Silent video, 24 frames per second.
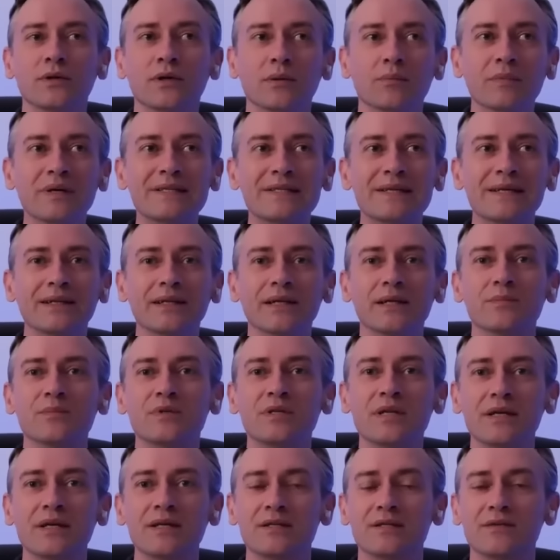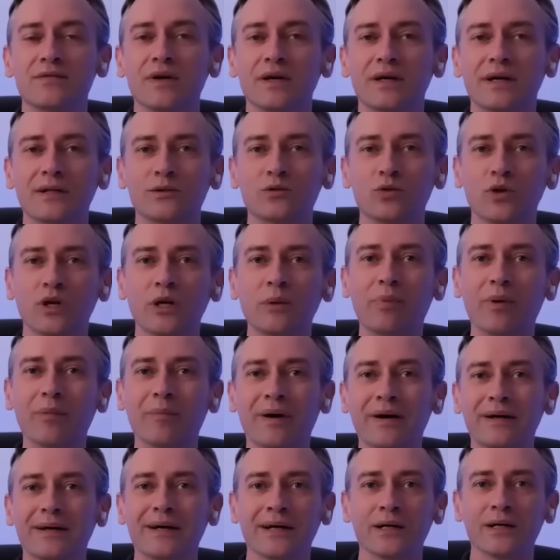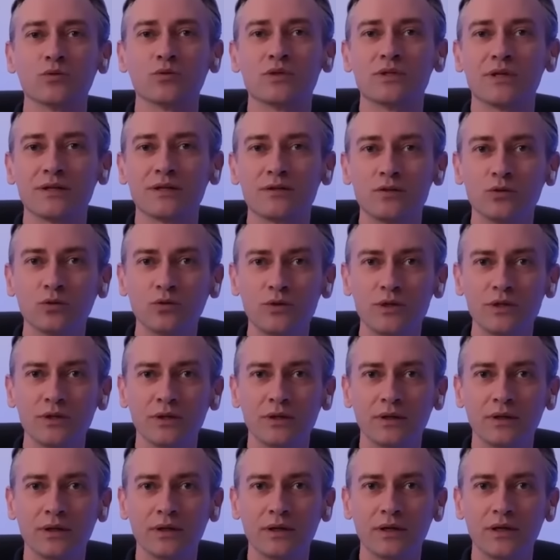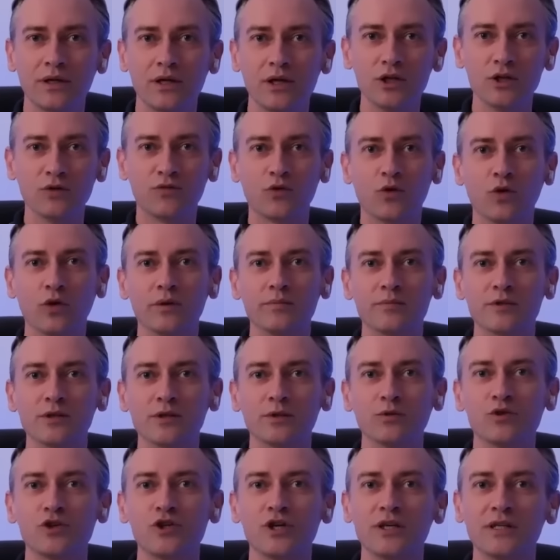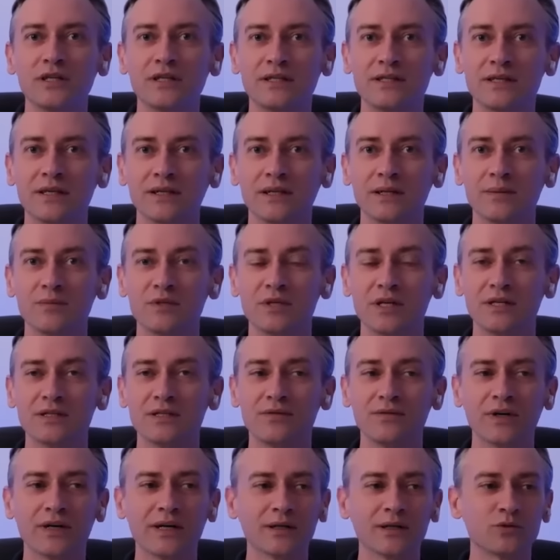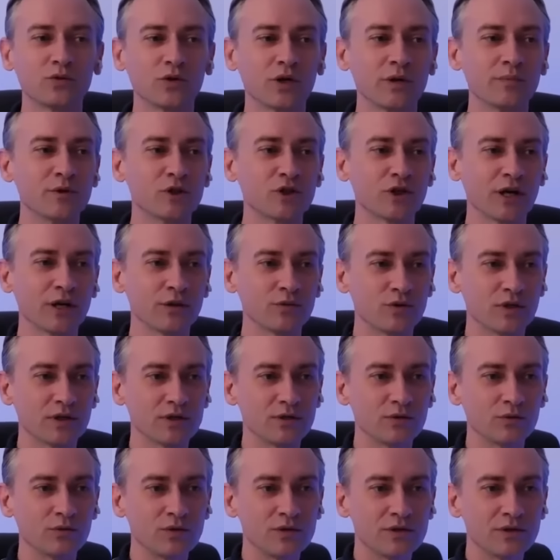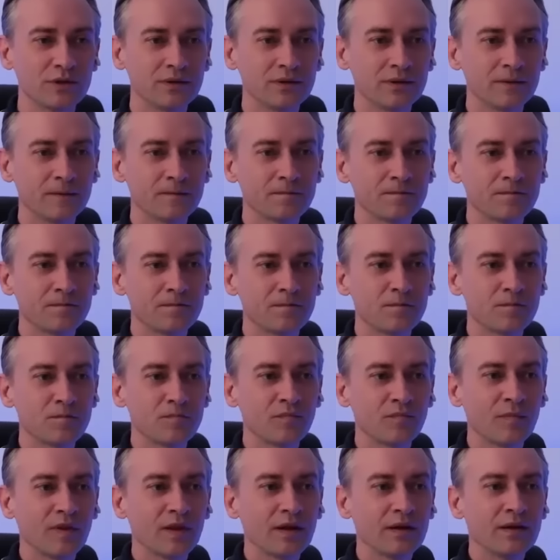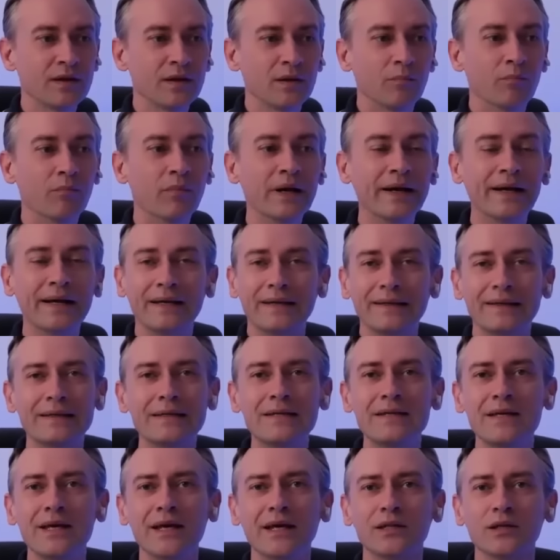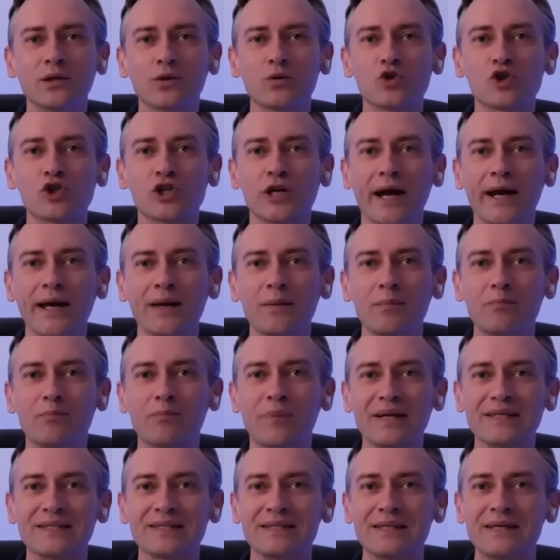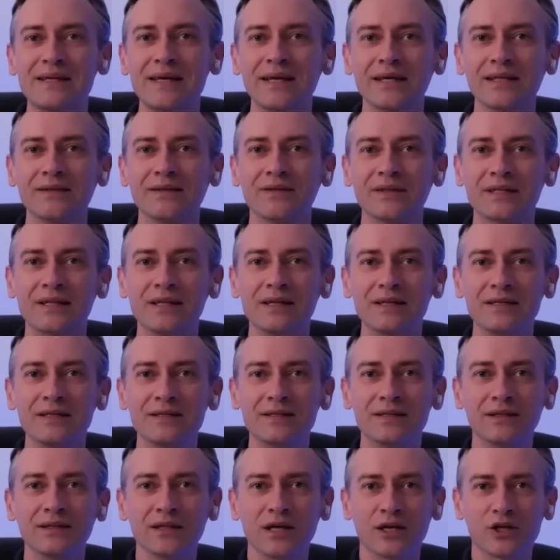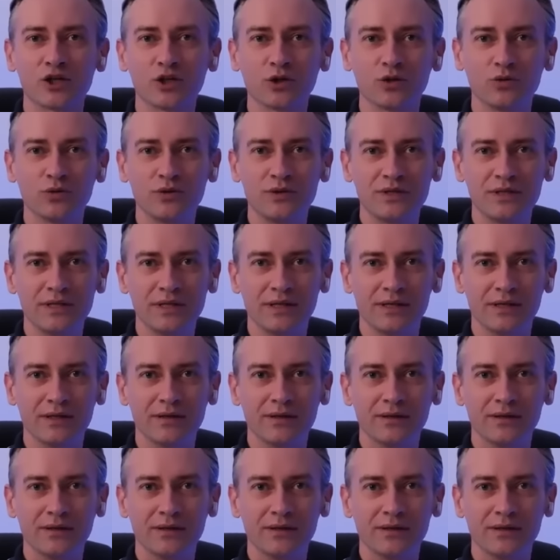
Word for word: Мы делаем действия, которые помогают заснуть, и ни в коем случае не делаем действия, которые мешают заснуть мы не нарушаем последовательности наших усилий.